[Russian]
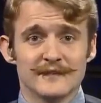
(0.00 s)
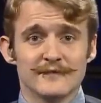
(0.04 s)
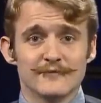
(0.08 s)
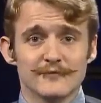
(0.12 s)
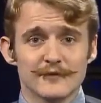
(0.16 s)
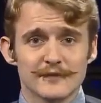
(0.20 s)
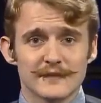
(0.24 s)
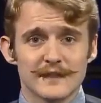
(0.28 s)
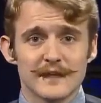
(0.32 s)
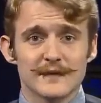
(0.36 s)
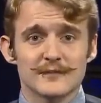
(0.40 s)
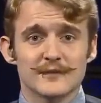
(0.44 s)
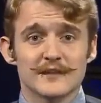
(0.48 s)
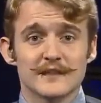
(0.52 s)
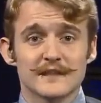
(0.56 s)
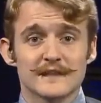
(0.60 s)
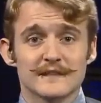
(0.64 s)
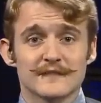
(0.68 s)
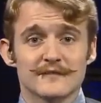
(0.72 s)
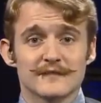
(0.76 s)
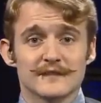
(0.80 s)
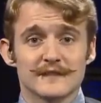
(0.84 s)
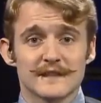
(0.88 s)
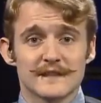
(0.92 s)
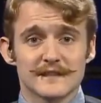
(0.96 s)
Всего-то
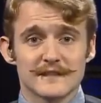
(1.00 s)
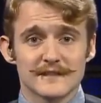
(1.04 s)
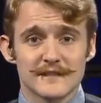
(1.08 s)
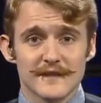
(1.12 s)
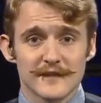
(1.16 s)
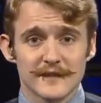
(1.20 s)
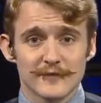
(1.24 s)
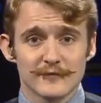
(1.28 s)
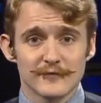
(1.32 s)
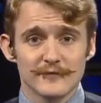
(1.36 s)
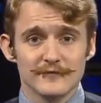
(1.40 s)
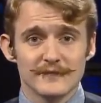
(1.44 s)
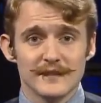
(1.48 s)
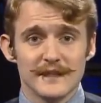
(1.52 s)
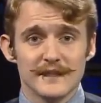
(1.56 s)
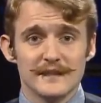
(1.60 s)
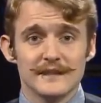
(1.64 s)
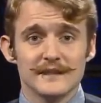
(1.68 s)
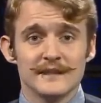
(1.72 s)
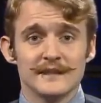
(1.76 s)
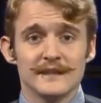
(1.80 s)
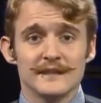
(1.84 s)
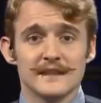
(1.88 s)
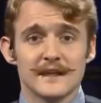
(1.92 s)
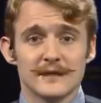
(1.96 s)
общественное
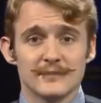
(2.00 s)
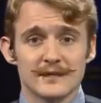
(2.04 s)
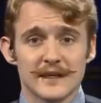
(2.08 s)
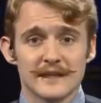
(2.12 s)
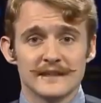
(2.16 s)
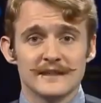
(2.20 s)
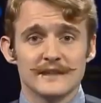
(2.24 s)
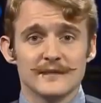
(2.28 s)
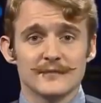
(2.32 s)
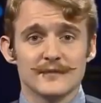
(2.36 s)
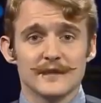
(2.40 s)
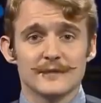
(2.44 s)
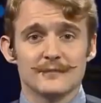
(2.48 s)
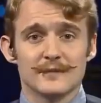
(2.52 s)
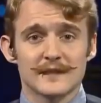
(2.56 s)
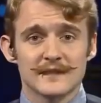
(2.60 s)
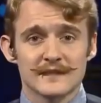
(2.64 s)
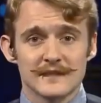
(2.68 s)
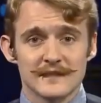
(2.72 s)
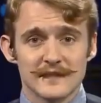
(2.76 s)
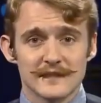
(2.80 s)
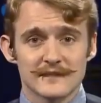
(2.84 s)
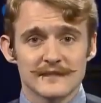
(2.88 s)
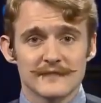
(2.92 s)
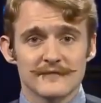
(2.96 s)
здоровье и необратимые
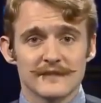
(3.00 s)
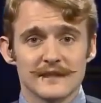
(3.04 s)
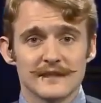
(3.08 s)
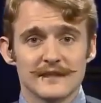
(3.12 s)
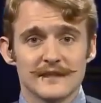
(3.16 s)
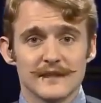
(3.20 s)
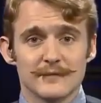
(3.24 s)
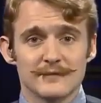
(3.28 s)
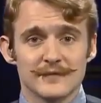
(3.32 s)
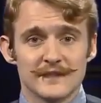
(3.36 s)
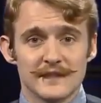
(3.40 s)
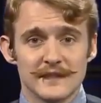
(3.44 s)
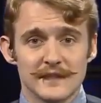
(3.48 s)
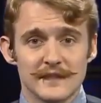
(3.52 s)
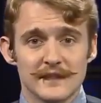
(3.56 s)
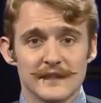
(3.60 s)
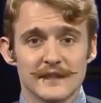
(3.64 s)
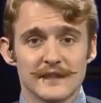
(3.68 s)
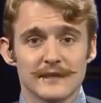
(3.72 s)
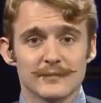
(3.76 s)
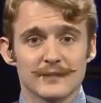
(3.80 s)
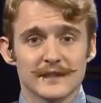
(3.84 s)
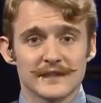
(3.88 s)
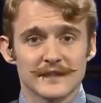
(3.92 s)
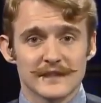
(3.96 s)
последствия для
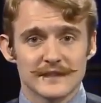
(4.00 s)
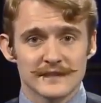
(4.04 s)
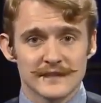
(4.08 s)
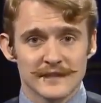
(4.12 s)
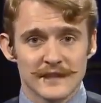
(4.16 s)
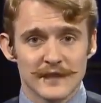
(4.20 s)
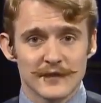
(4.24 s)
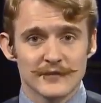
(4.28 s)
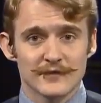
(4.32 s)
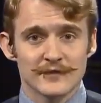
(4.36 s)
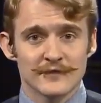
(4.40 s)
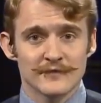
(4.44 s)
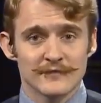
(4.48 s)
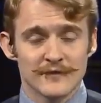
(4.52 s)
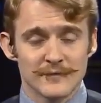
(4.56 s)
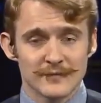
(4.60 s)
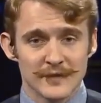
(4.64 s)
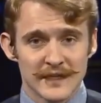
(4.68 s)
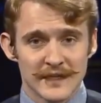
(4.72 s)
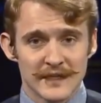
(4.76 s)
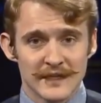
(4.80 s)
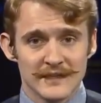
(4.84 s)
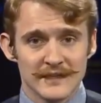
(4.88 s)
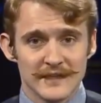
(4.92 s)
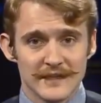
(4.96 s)
психики
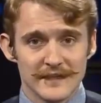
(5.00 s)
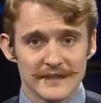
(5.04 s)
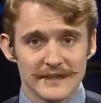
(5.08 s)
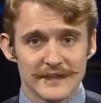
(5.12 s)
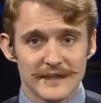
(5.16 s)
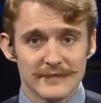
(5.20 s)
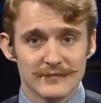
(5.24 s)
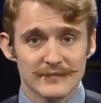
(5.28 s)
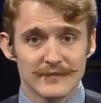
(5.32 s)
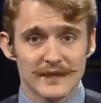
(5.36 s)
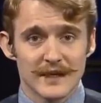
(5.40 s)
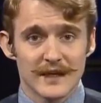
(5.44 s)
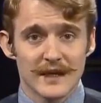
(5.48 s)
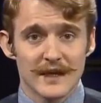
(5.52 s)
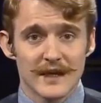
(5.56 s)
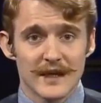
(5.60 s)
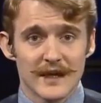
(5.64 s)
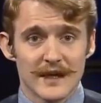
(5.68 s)
подрастающего поколения.